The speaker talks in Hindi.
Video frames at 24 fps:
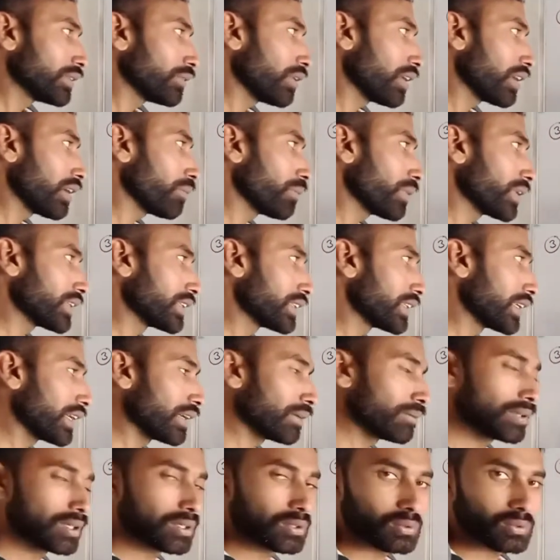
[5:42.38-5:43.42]
वाला पद क्या है
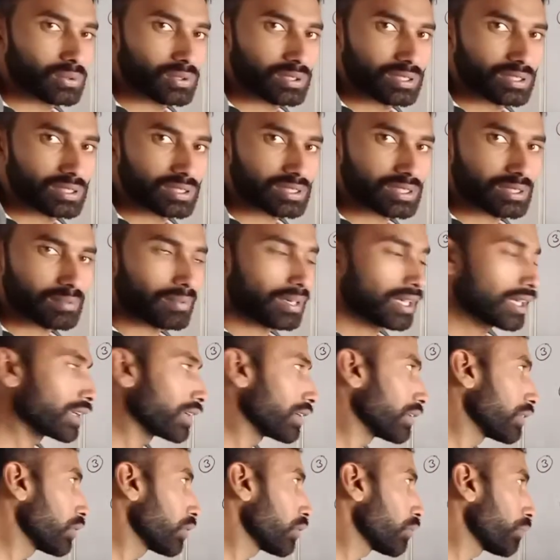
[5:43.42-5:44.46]
बिल्कुल समान है
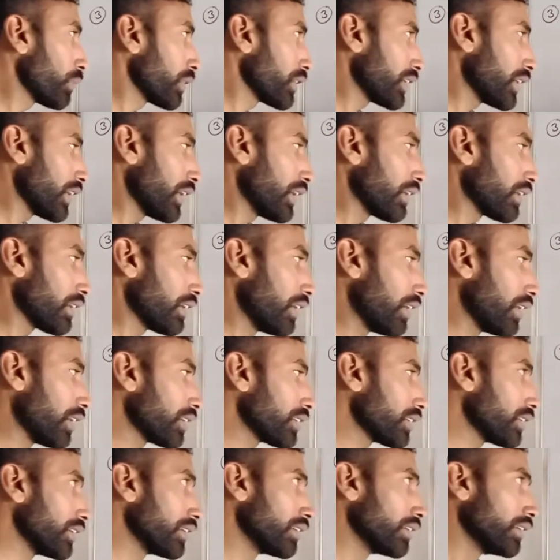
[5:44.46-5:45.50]
और ऊपर क्या है
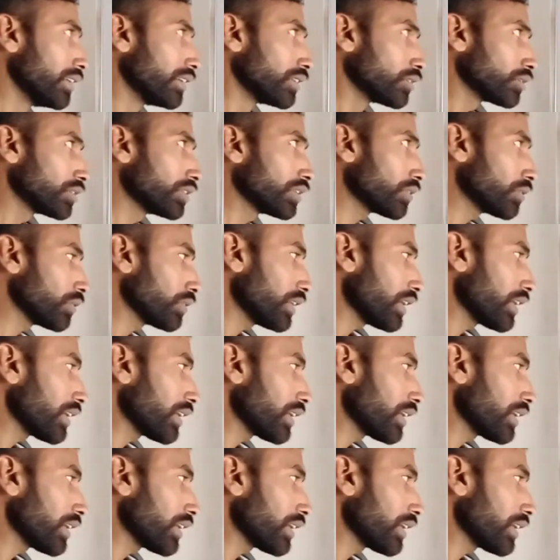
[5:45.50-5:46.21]
घात है तो देखो क्या